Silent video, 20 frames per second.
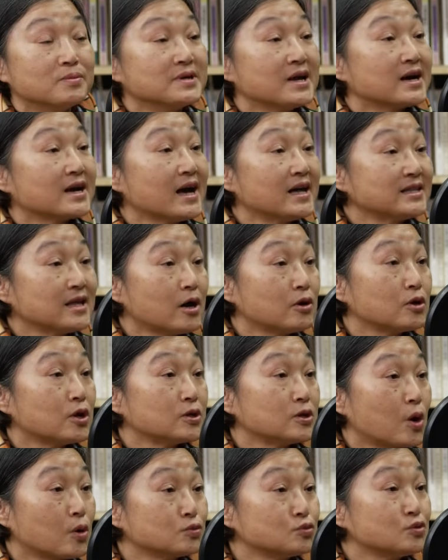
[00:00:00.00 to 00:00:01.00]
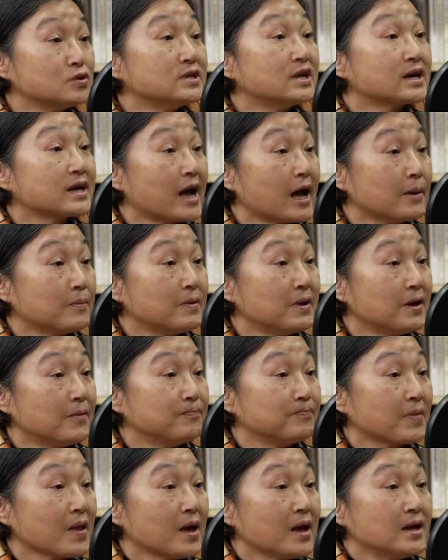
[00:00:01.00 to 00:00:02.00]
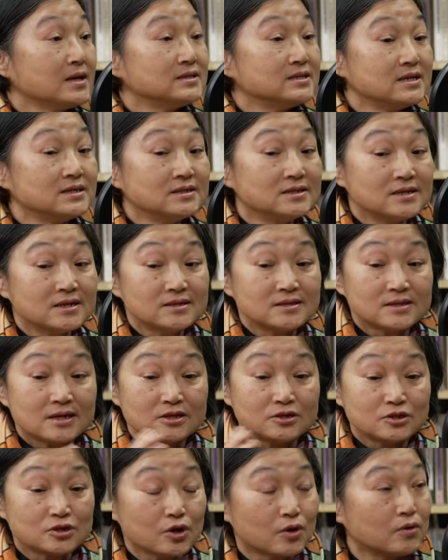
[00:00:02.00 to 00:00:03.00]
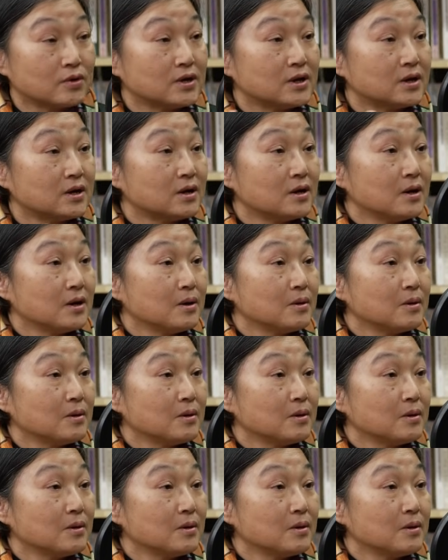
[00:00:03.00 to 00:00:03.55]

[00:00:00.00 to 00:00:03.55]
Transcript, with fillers: 们也看到了农村的改变，渐渐人走了，